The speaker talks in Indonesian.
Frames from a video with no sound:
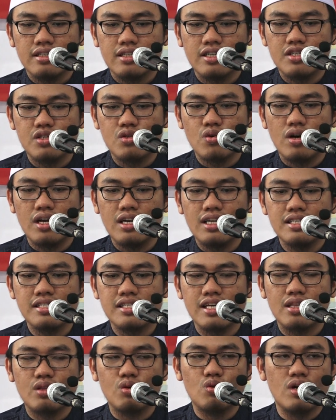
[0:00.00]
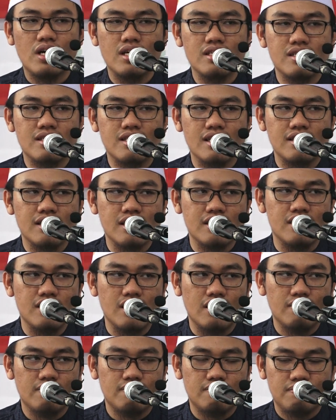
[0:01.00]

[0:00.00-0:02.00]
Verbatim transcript: kecuali satu hasta saja